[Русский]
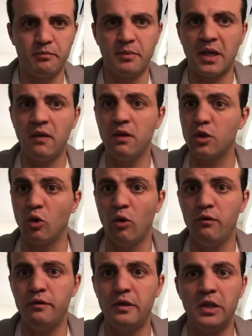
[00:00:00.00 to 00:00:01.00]

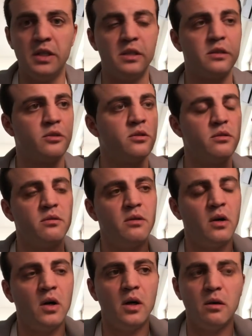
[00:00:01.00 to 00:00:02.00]
проводов, из
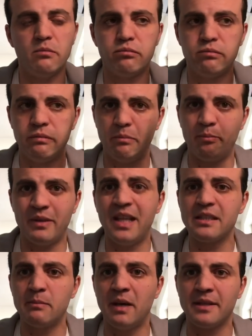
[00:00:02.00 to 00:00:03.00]
а,
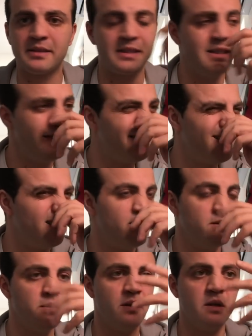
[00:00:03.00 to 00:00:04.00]
пластмассы,
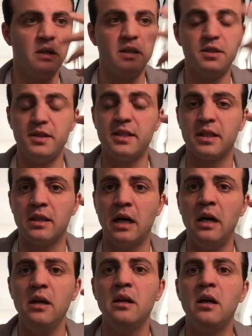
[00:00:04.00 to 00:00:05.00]

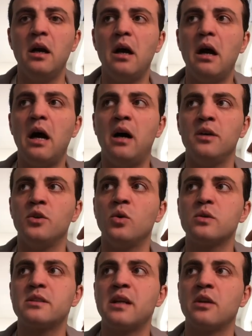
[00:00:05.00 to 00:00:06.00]
стекла, оно
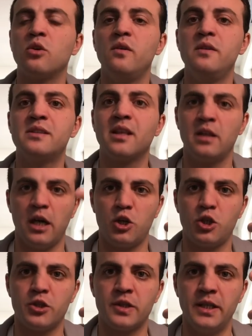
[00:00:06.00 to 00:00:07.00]
становится
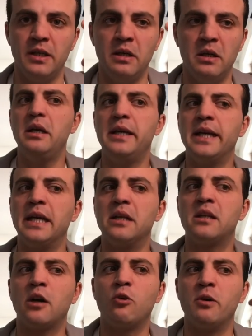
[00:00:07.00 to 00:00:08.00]
лакшери. И
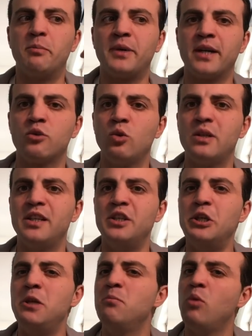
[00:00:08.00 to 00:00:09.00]
такой продукт
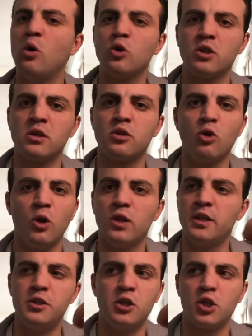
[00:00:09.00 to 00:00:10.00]
не может
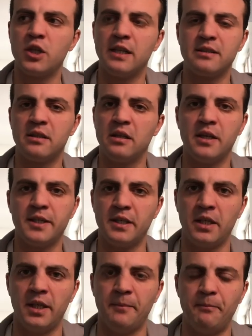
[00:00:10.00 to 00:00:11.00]
долго держаться на
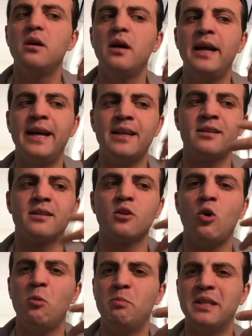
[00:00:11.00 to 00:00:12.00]
рынке. Этот
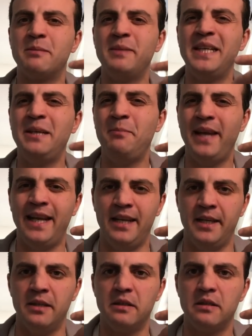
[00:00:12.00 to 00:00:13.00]
опыт мы
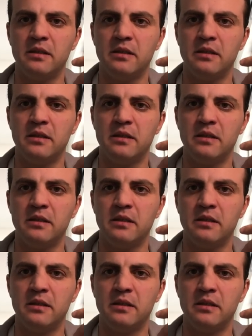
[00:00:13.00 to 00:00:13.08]
имели.